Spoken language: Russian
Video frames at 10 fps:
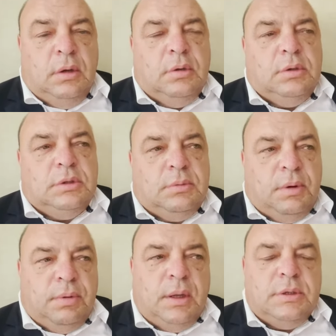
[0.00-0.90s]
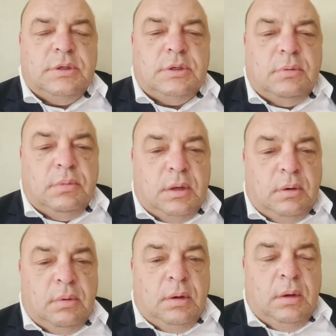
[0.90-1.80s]
то есть к профилактическим
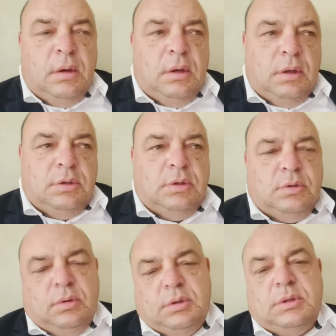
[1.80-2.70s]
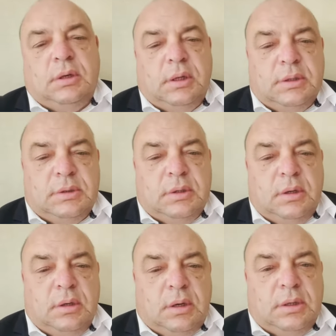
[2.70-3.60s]
мерам, идет только согласие
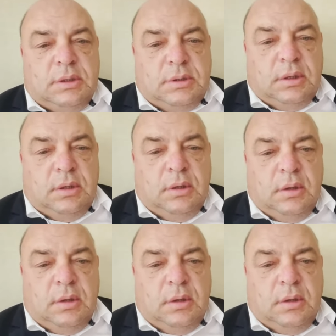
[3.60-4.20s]
родителей.